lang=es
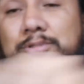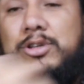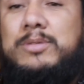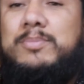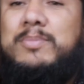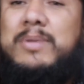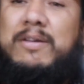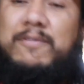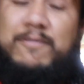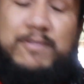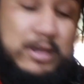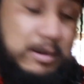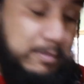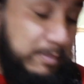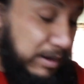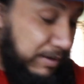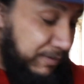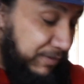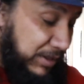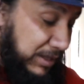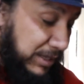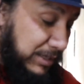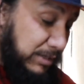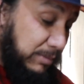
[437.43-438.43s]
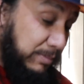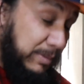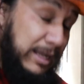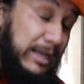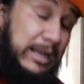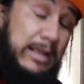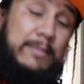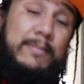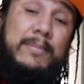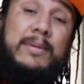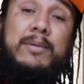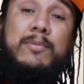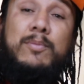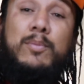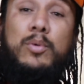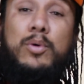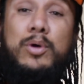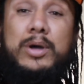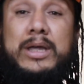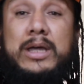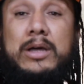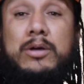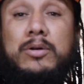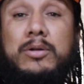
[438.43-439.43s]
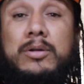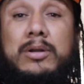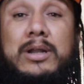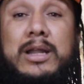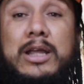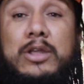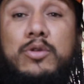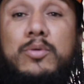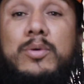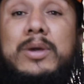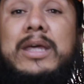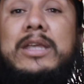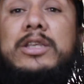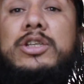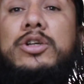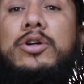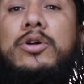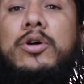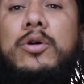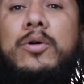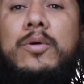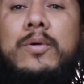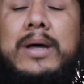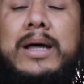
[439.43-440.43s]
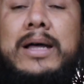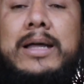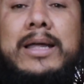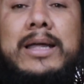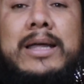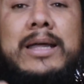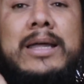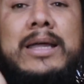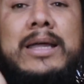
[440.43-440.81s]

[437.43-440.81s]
pues me enfermé el fin de semana, me mojé con la lluvia de Chiconcuac.